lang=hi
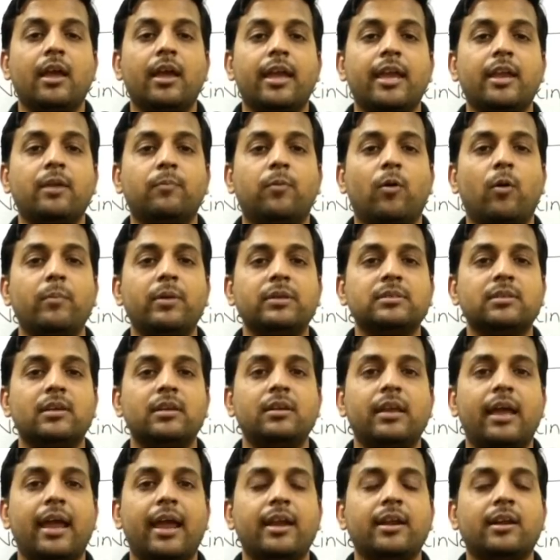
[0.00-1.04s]

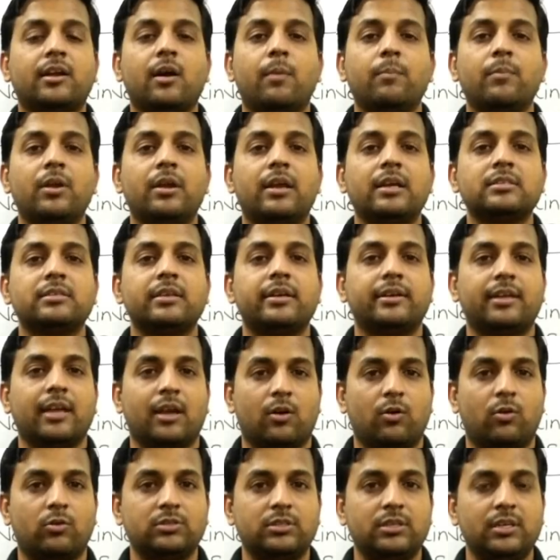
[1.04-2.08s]
इंफॉर्मेशन एंड कम्युनिकेशन
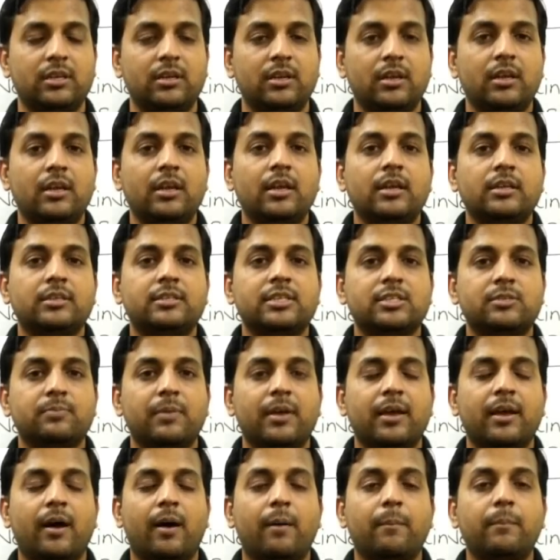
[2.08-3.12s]
टेक्नोलॉजी जिसमें
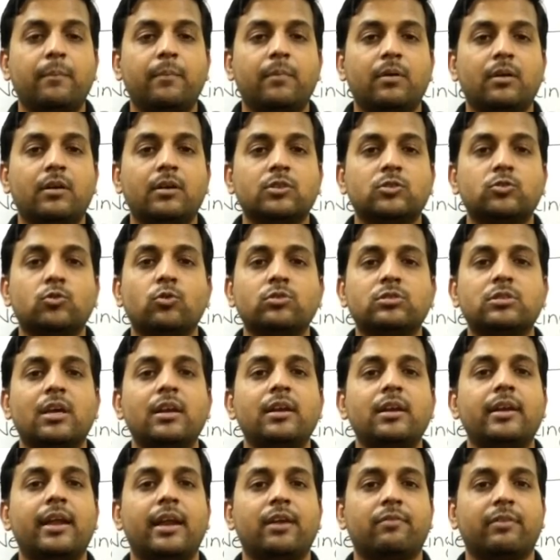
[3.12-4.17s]
हम
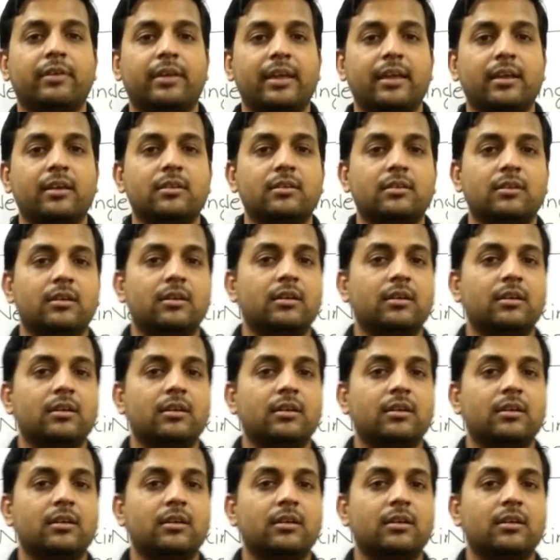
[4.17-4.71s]
सोशल नेटवर्किंग